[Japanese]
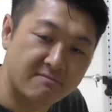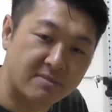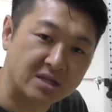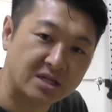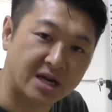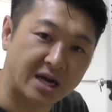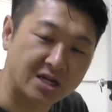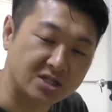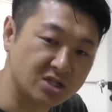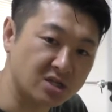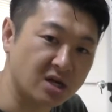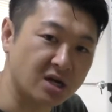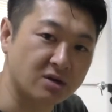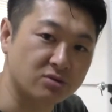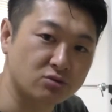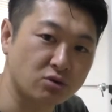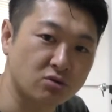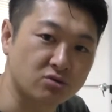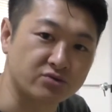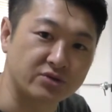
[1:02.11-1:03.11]
また足が
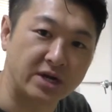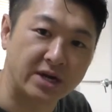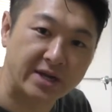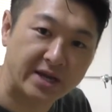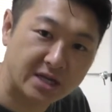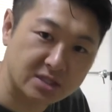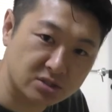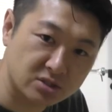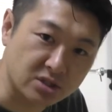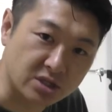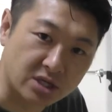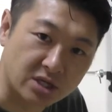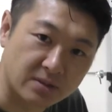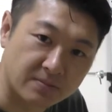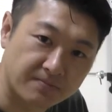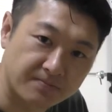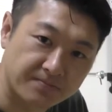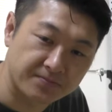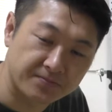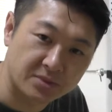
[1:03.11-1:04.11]
太くなりやすいっ
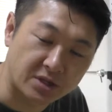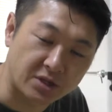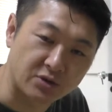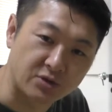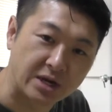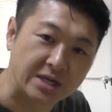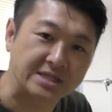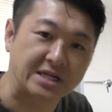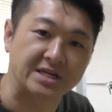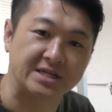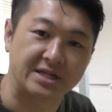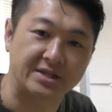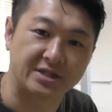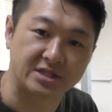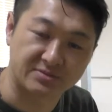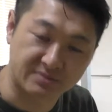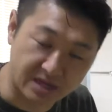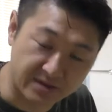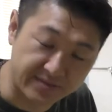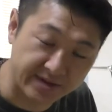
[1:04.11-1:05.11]
ていう方になって
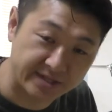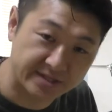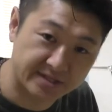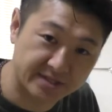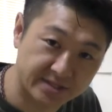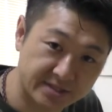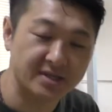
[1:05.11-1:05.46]
しまいます。